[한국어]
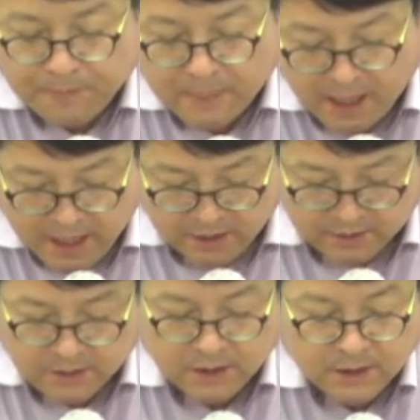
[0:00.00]

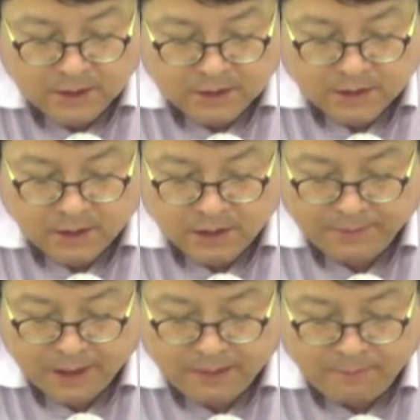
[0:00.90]
A는
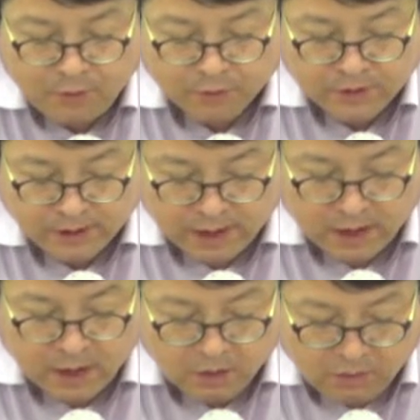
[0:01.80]
선임 감독상에
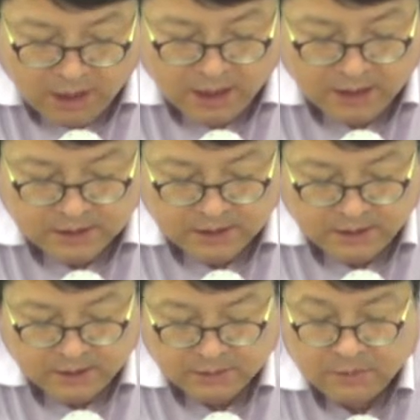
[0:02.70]
과실이
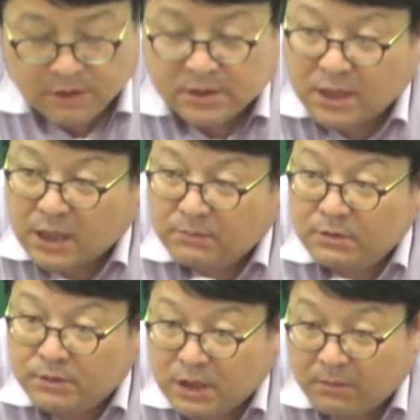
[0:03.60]
있으면 책임을
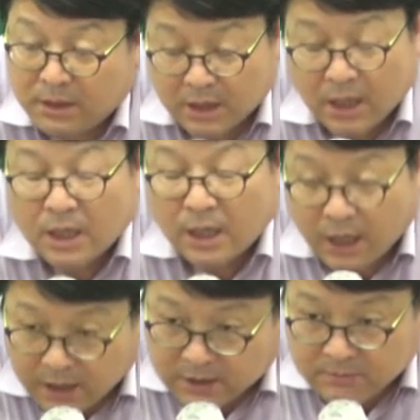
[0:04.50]
분담한다.
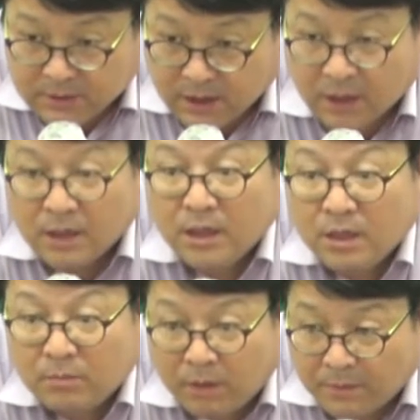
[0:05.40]
X입니다.
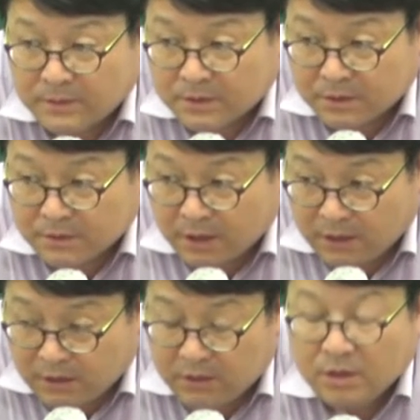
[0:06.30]
법정
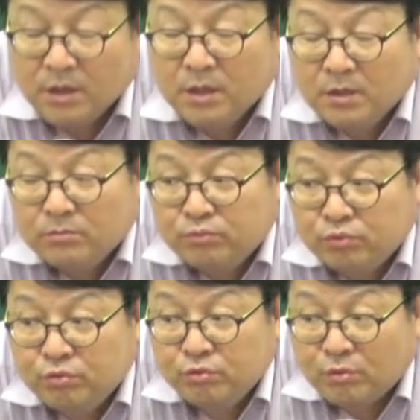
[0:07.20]
대리는
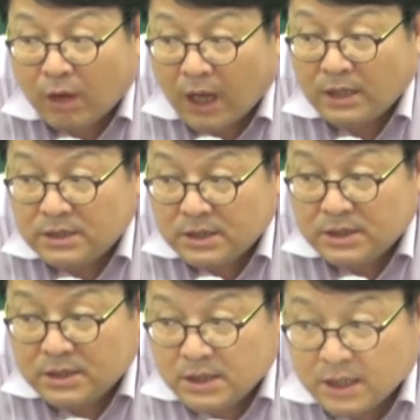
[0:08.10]
무과실
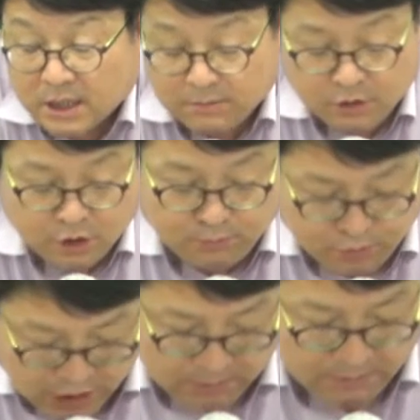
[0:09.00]
책임을
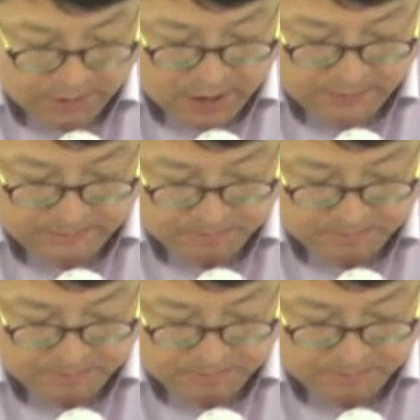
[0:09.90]
부담합니다.